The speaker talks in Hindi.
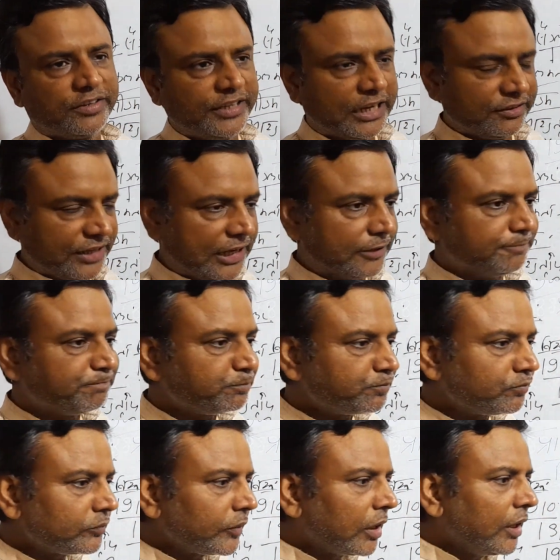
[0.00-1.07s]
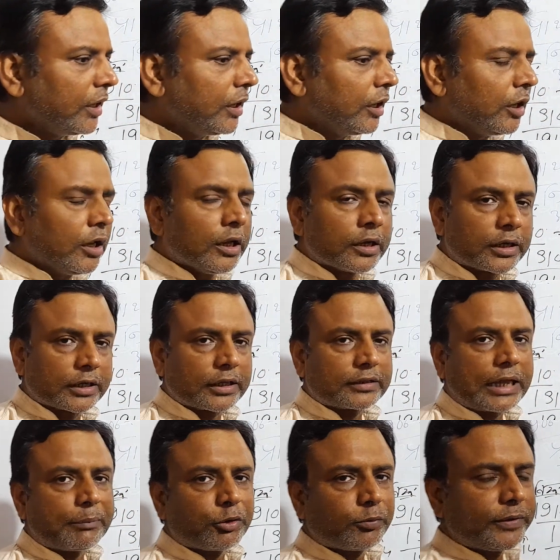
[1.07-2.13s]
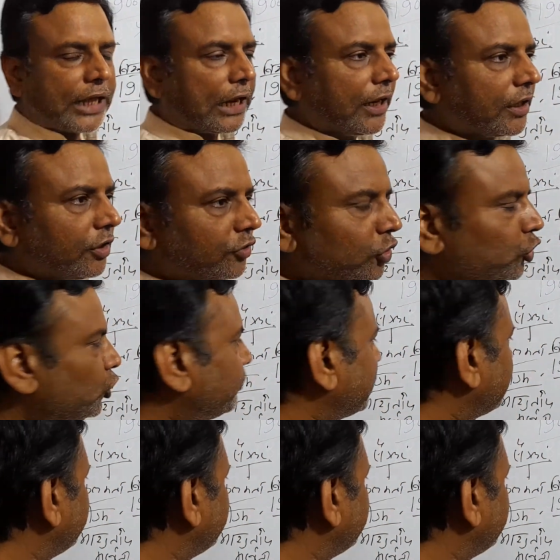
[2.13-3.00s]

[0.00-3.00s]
किया जाए कलकत्ता विश्वविद्यालय की स्थितियों पर